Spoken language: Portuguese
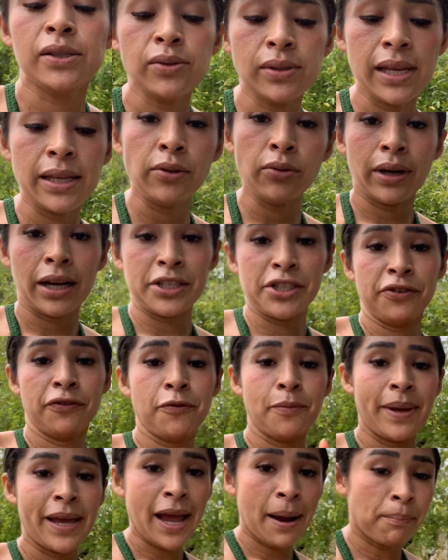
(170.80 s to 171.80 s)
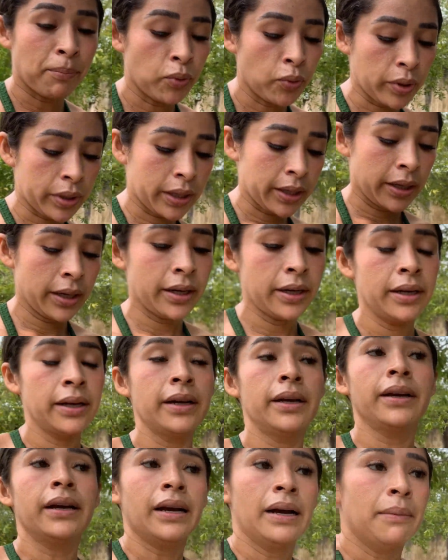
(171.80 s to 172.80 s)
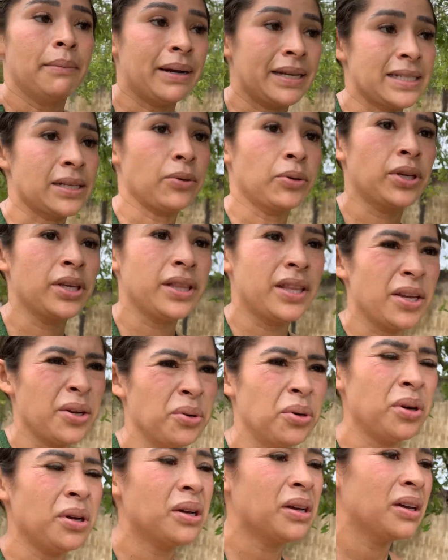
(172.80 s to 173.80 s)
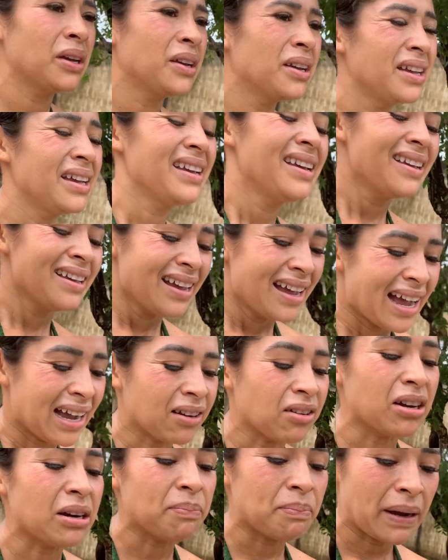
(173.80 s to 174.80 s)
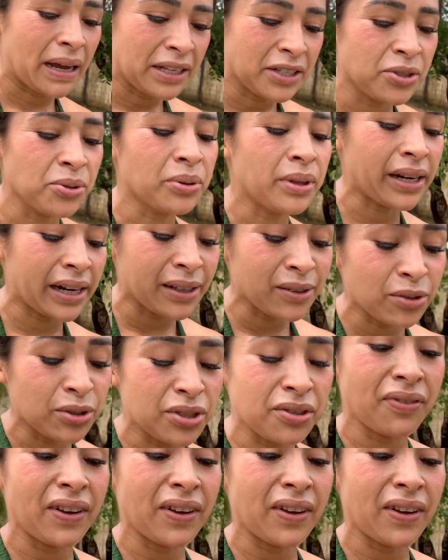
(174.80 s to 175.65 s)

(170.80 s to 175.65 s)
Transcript: os educativos meia boca, mas é o que deu. Agora parte o treino de